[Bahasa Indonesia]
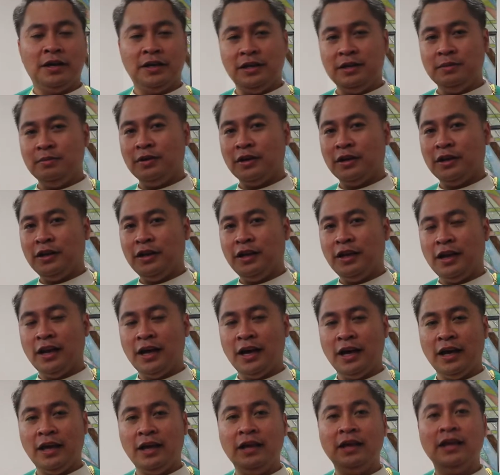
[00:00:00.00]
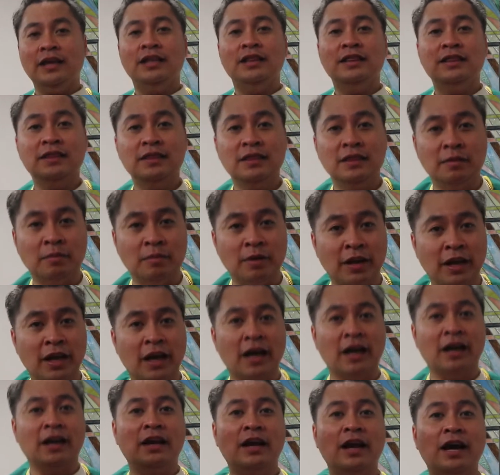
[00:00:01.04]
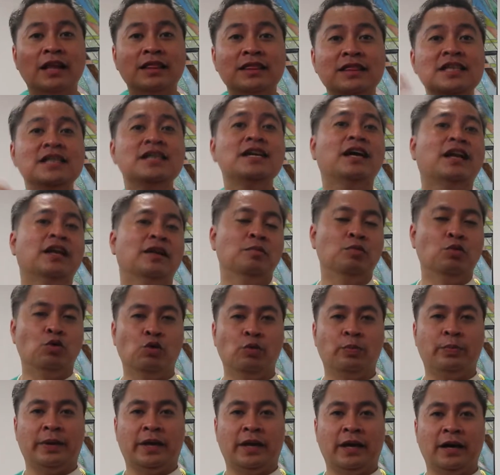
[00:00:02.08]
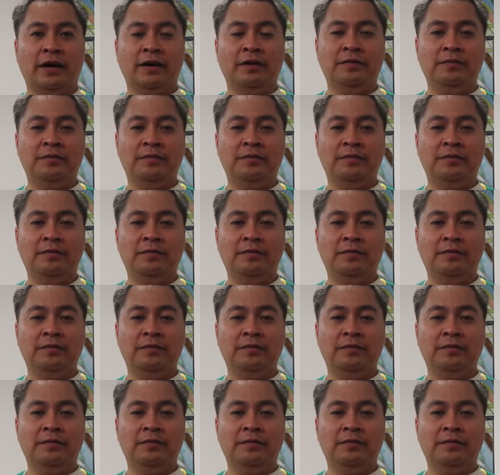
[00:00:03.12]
Diberi nilai diberi harga Rp3.000.